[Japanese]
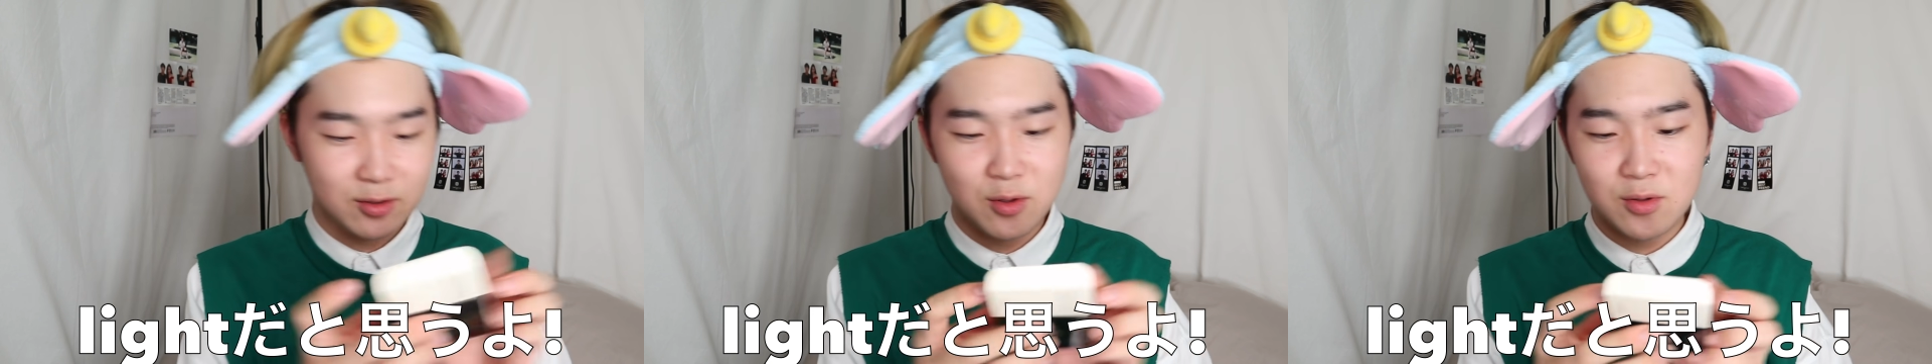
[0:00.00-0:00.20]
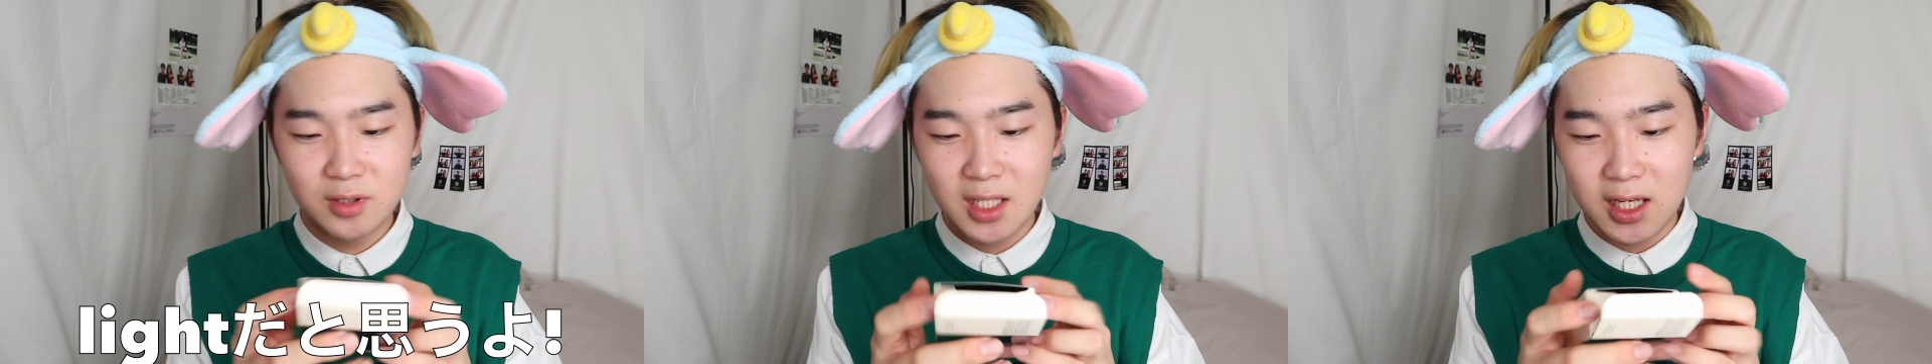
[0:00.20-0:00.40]

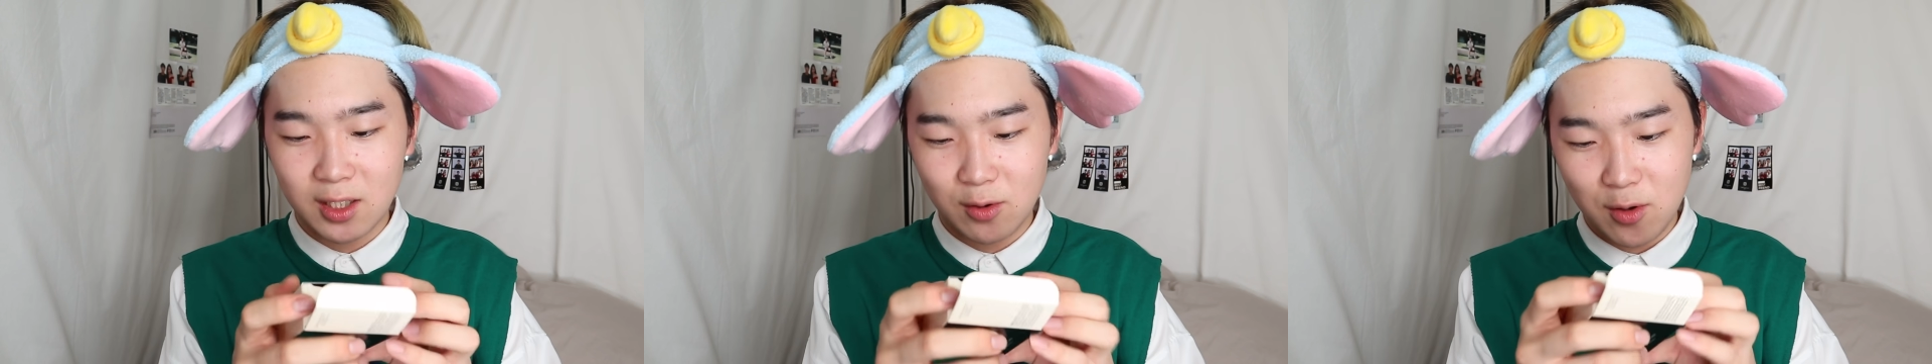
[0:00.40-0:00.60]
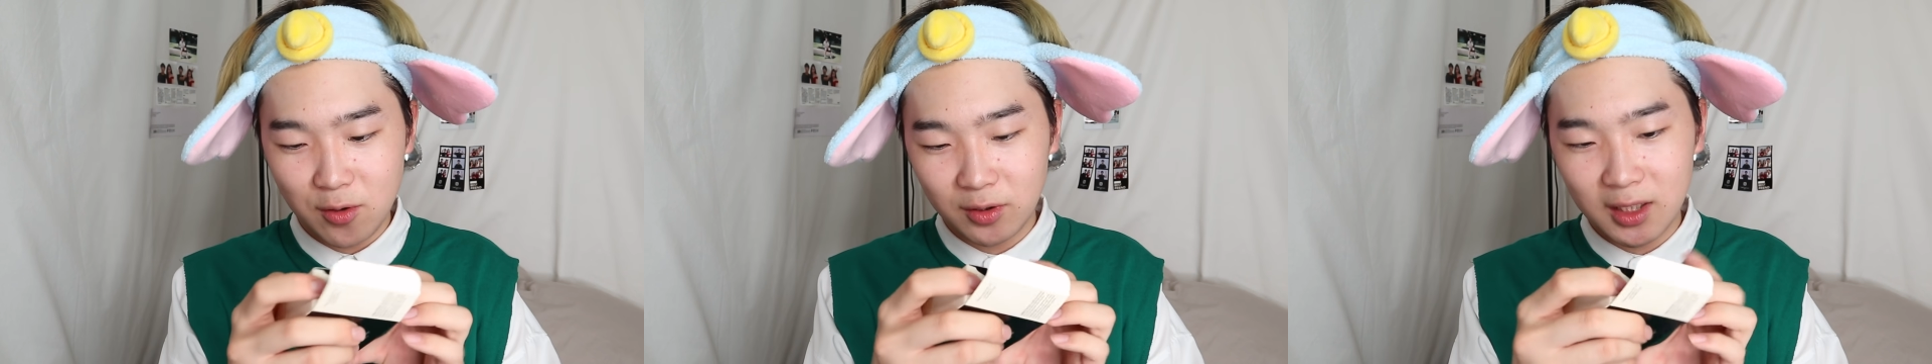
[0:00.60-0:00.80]
こんな、
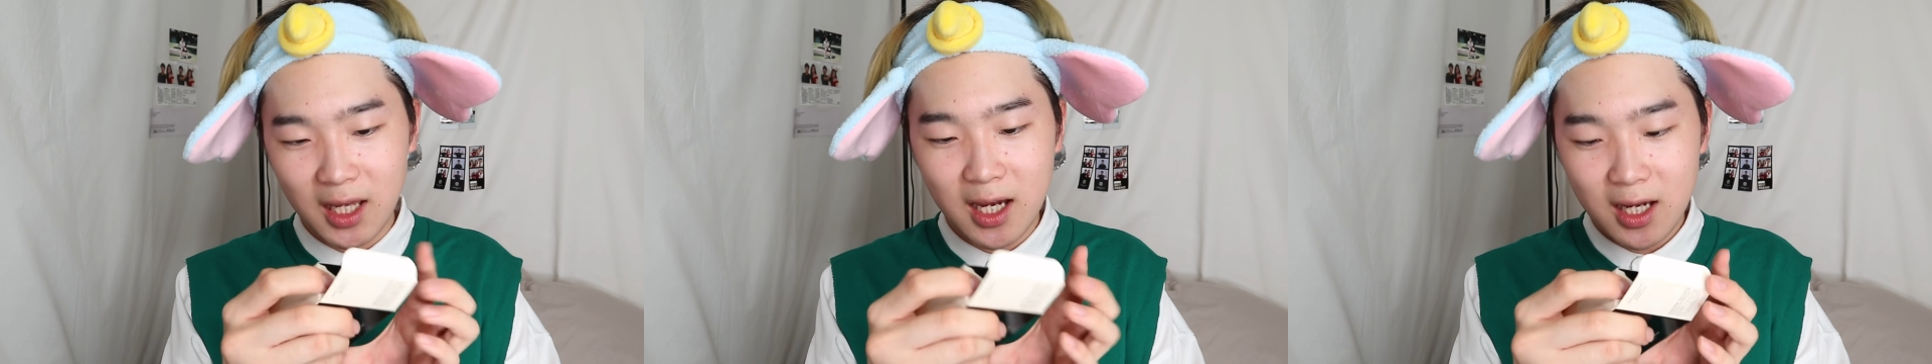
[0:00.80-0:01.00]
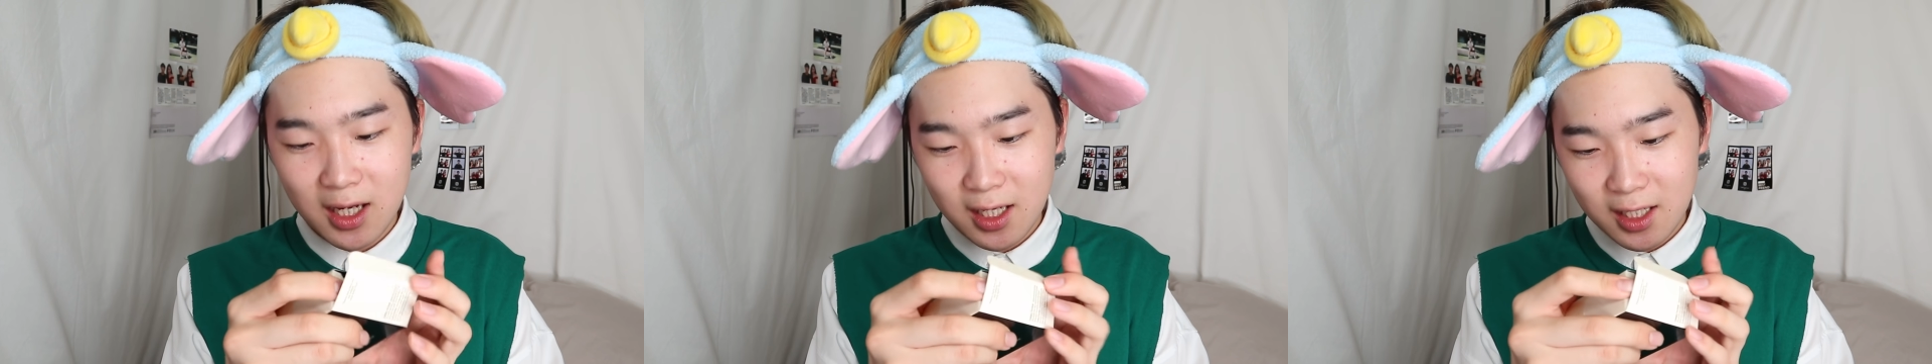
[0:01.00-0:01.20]

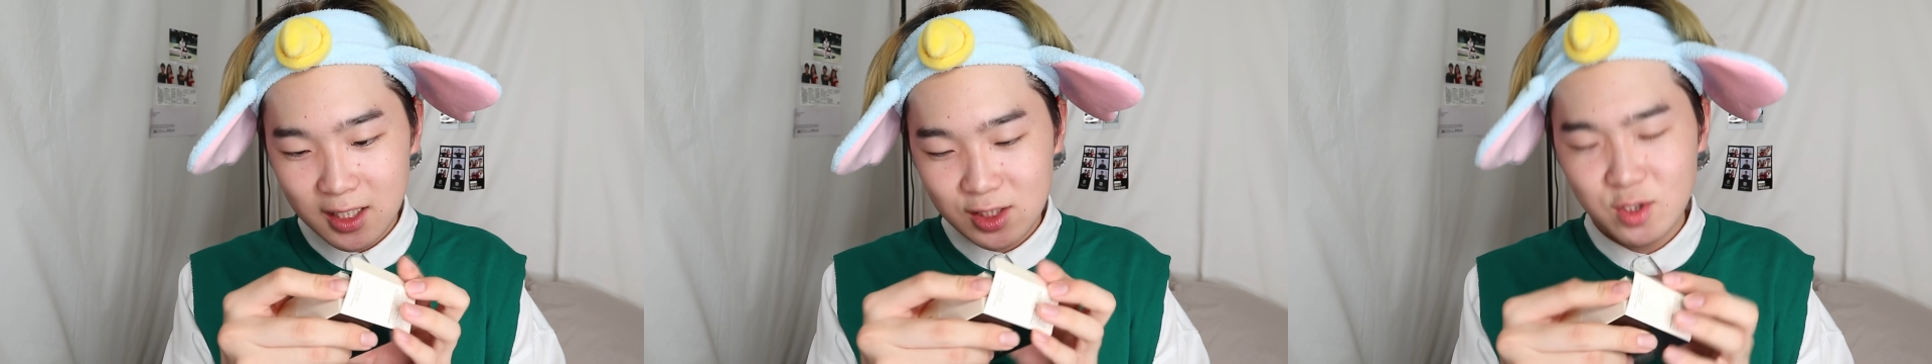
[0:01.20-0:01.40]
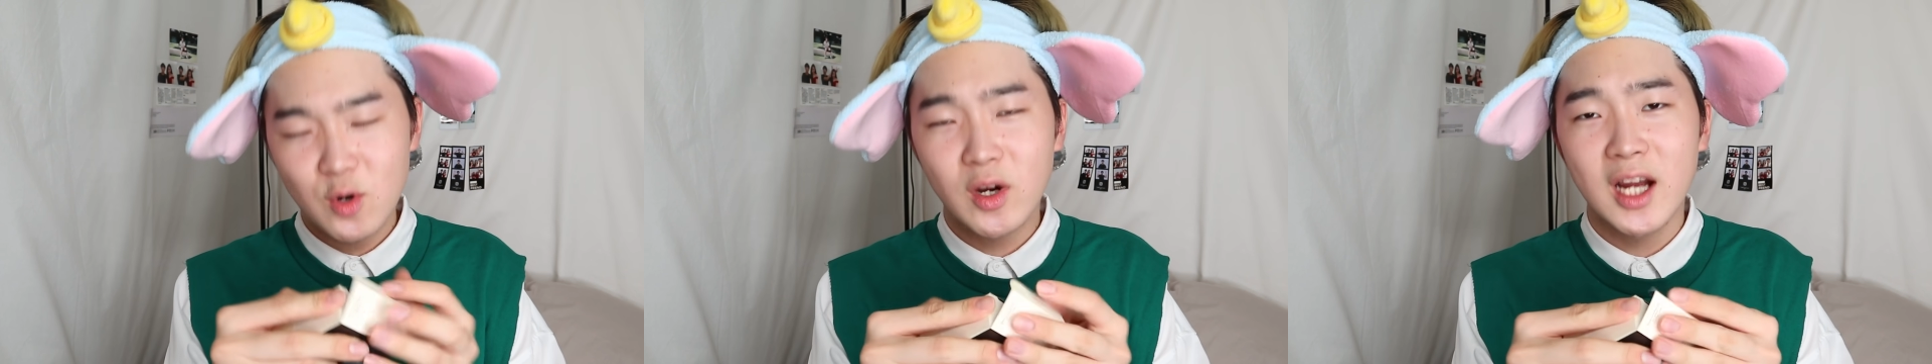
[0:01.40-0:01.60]

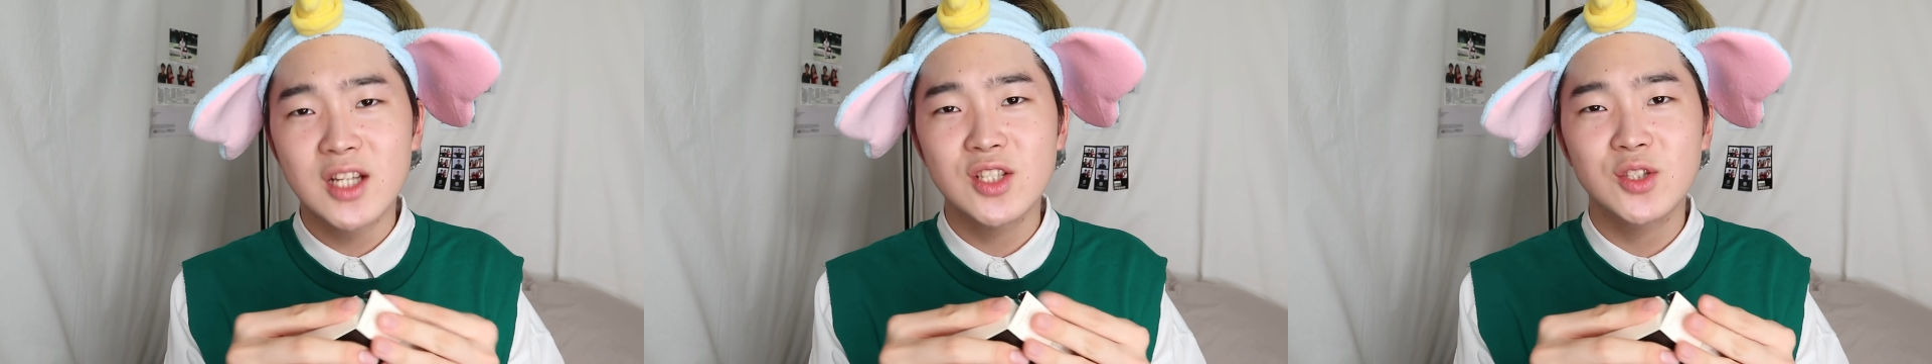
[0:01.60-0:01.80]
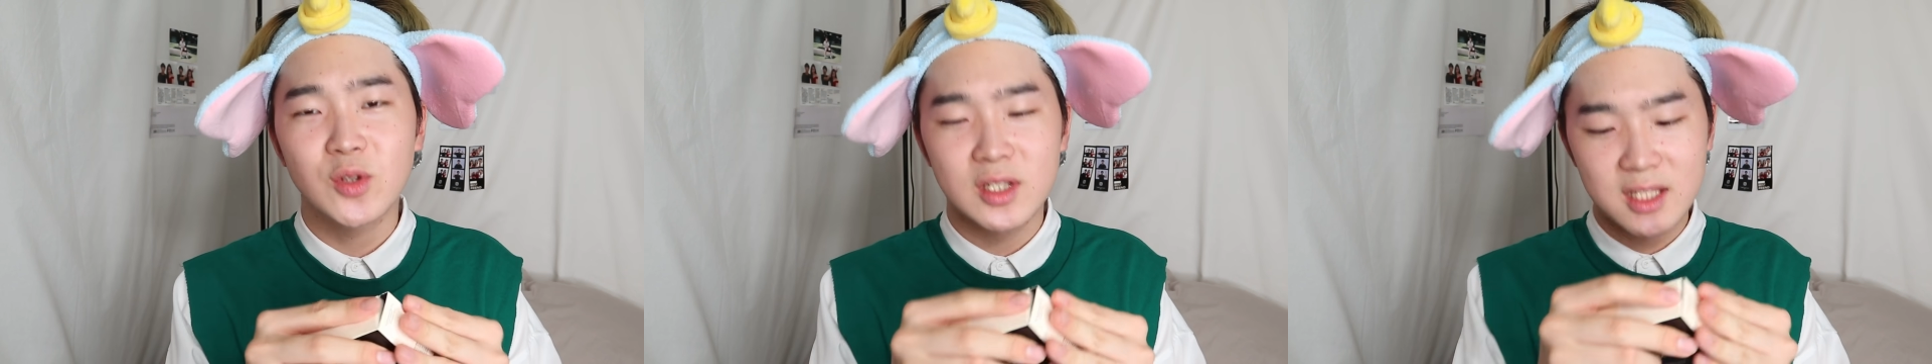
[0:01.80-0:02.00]
紹介
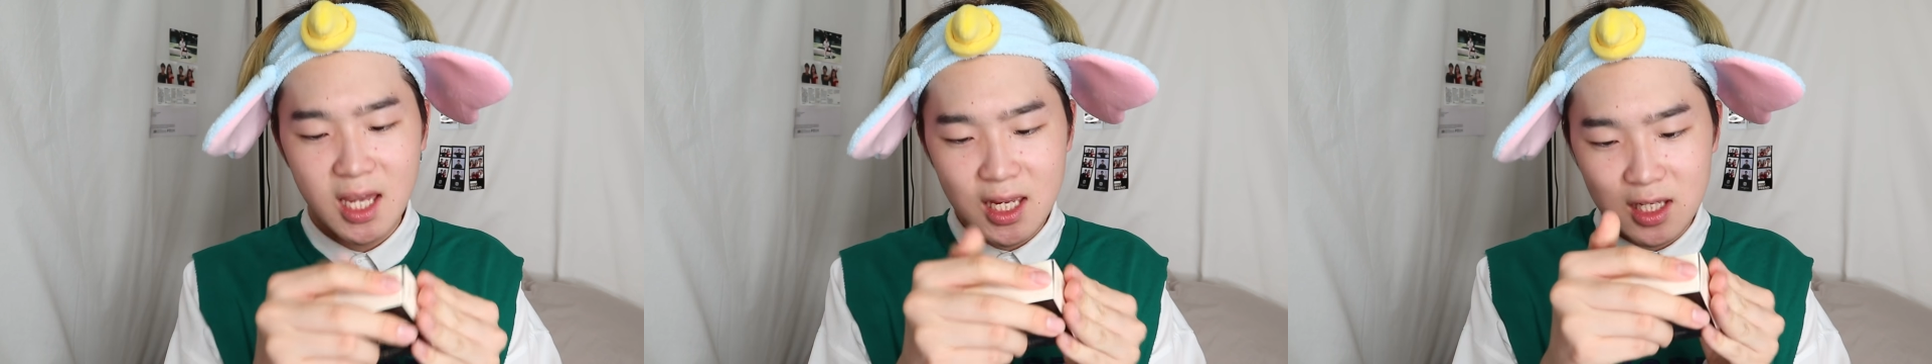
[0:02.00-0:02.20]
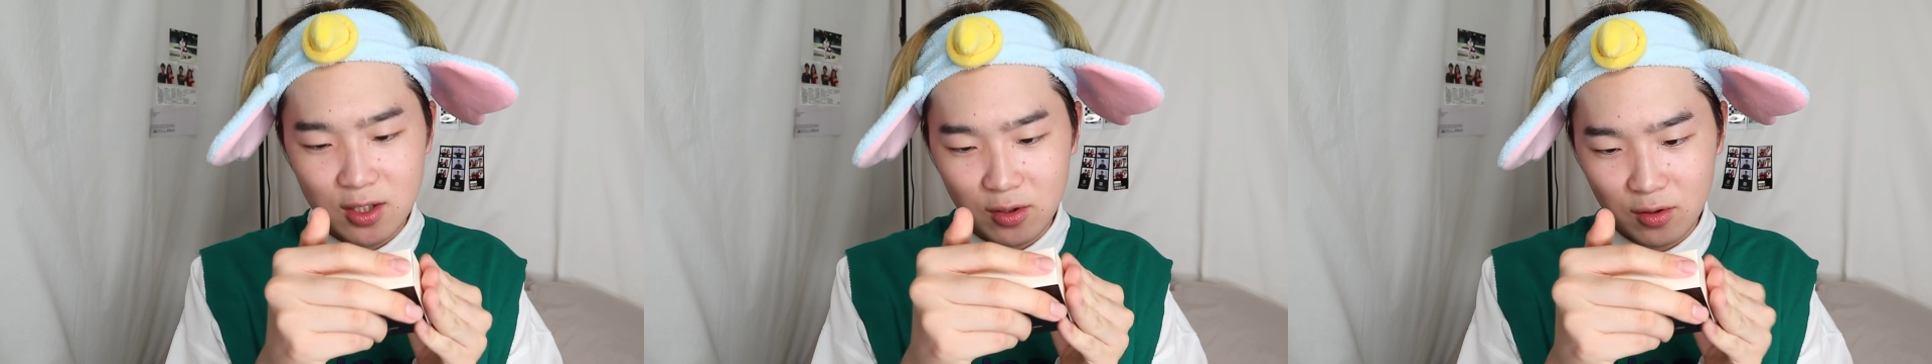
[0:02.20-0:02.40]
する人いな
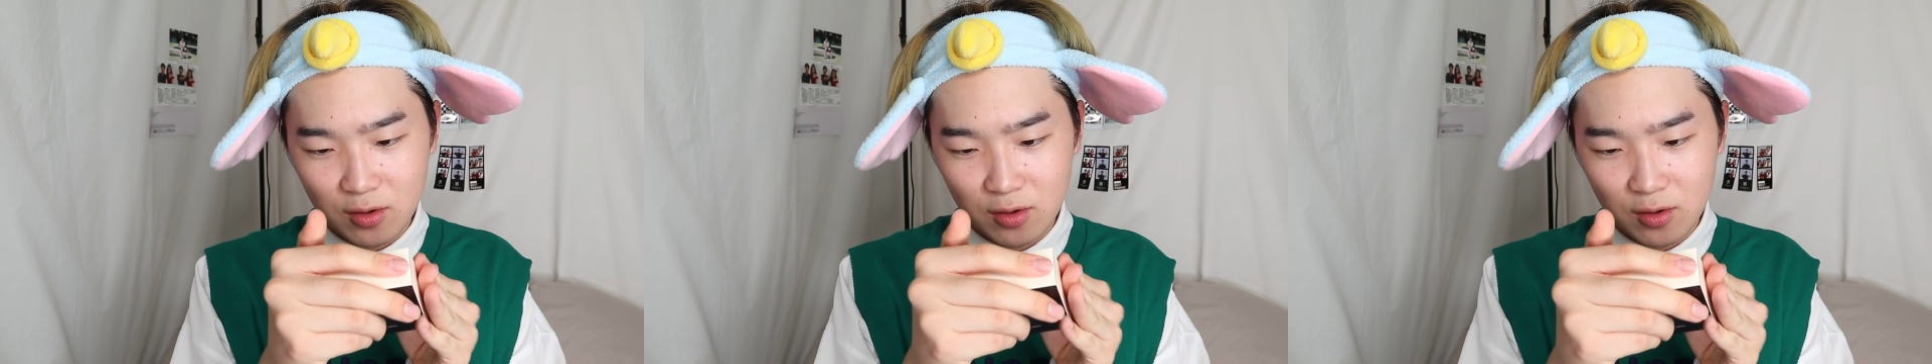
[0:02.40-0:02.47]
いよ、